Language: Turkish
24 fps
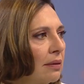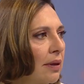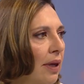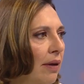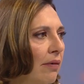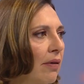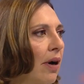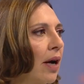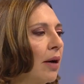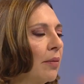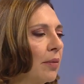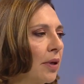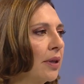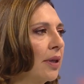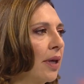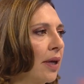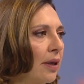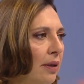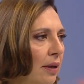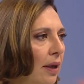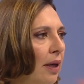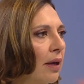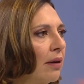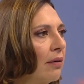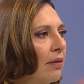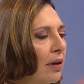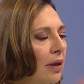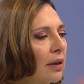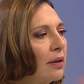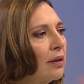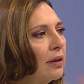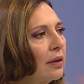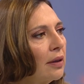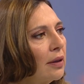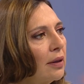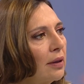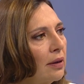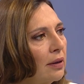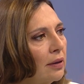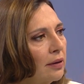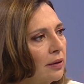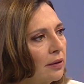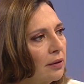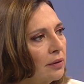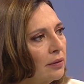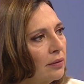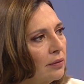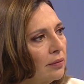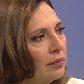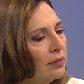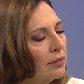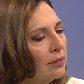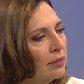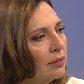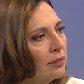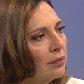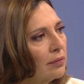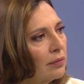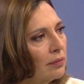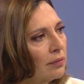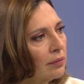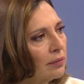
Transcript: devam yani, eden. Evet. evet. E, ve o